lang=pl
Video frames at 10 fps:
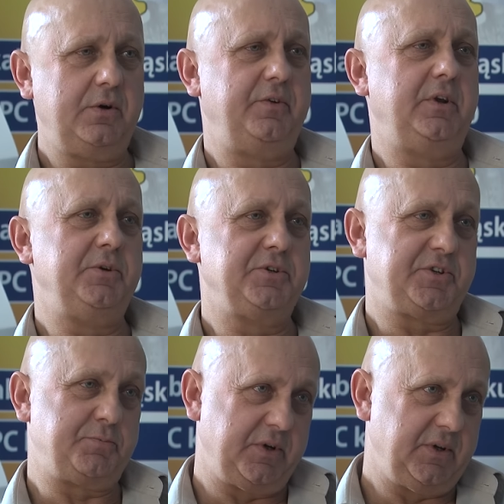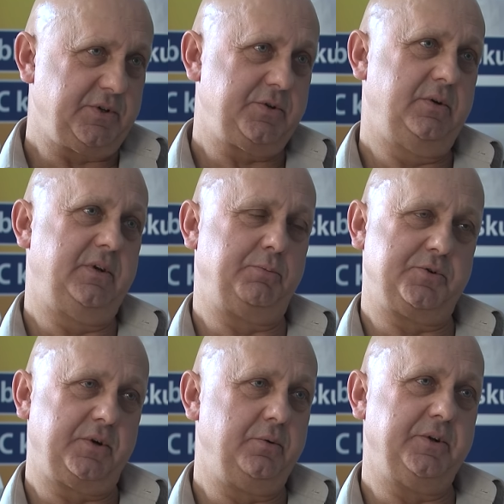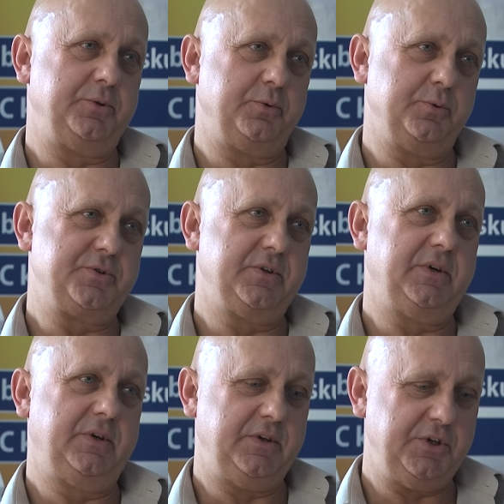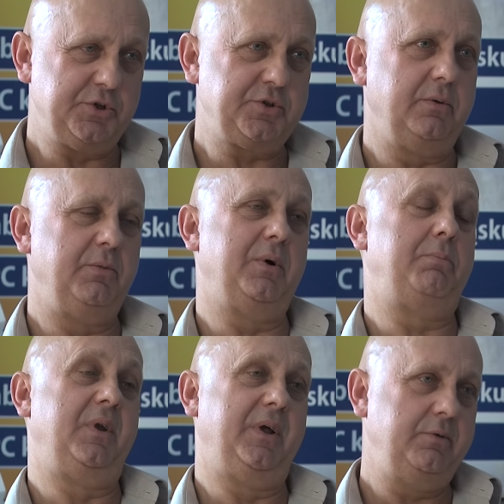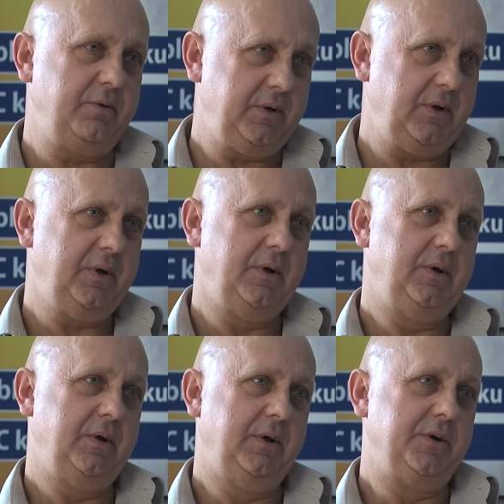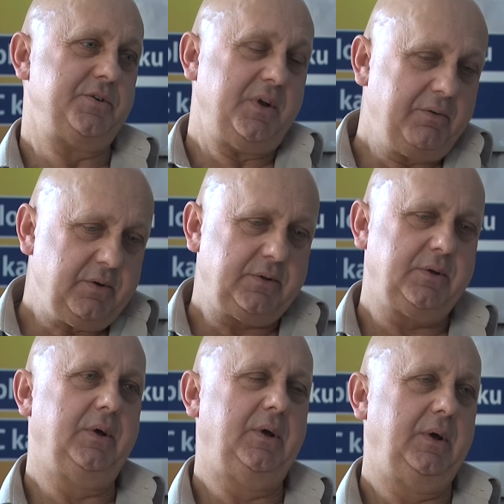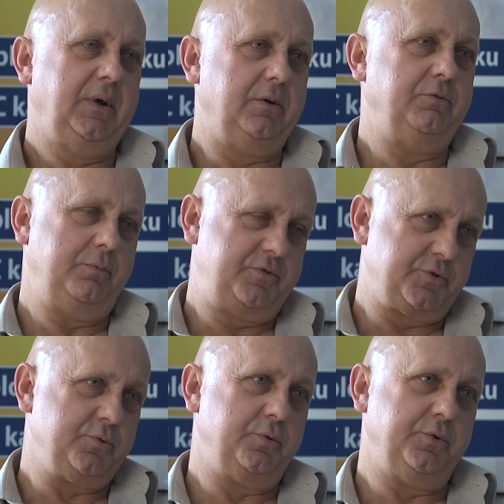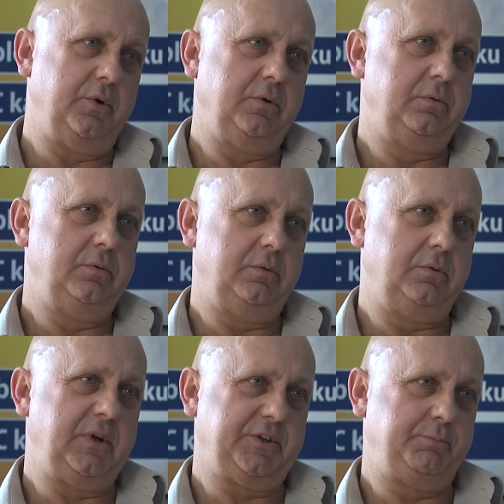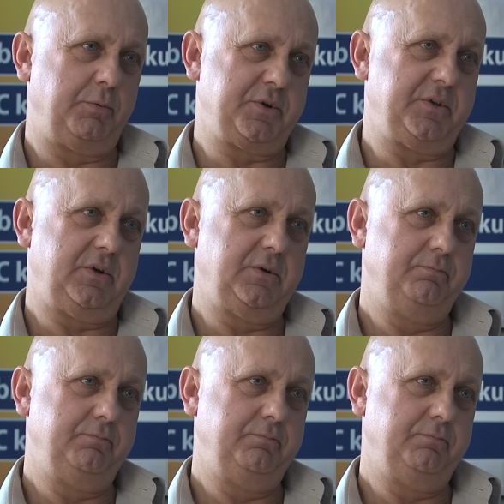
o wiele mniejsza sprzedaż na poszczególne turnusy niż była planowana, czy nawet w stosunku do lat poprzednich.